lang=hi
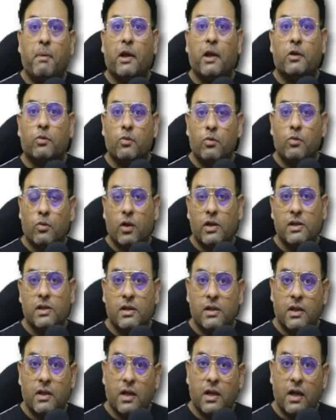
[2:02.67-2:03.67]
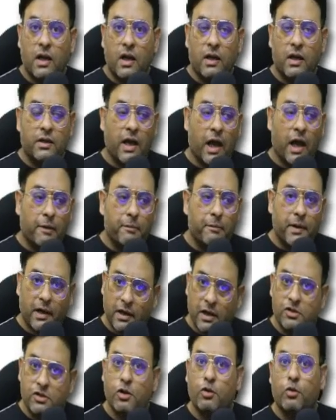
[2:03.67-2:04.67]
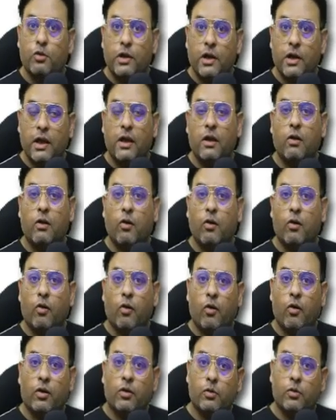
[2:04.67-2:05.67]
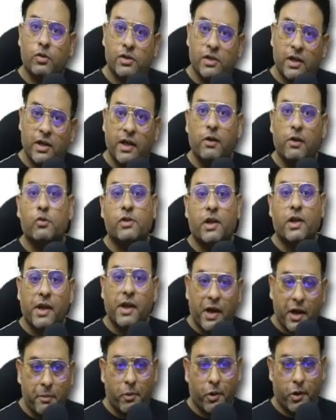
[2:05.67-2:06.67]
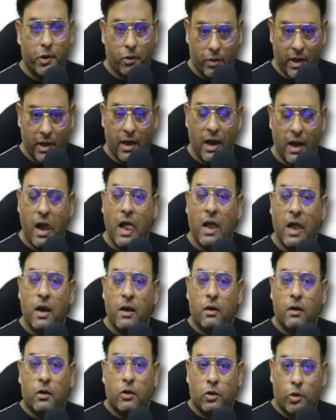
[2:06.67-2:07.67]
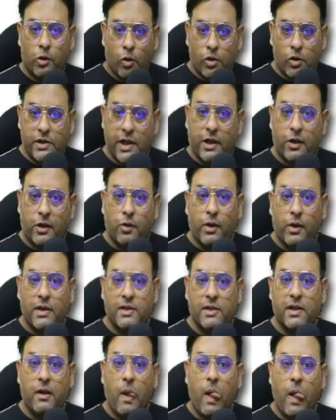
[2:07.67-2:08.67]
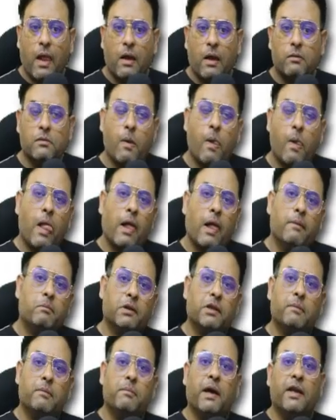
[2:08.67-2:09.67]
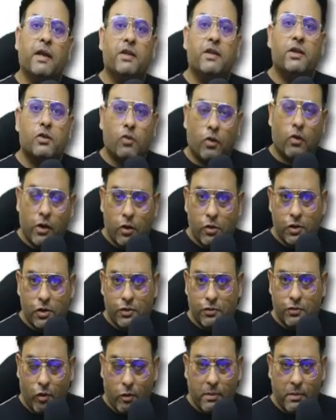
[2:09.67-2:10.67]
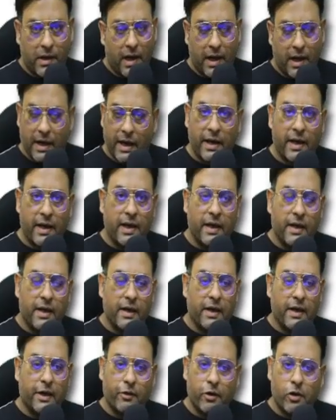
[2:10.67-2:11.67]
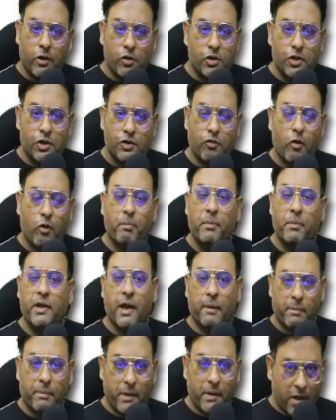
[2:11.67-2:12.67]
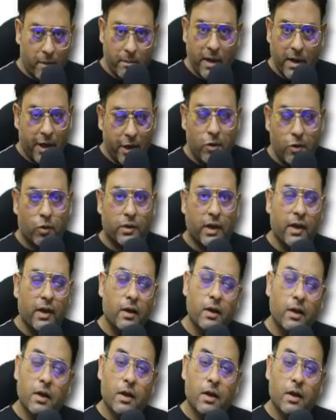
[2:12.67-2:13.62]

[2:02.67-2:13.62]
बातों को का ध्यान में रखना ज़रूरी है और उससे ही उसकी नीड पूरी होगी डोज एक्यूरेसी मतलब मान लीजिए सॉलिड डोजेज फॉर्म बना हालांकि लिक्विड डोजेज फॉर्म में ये एप्लीकेबल नहीं होता है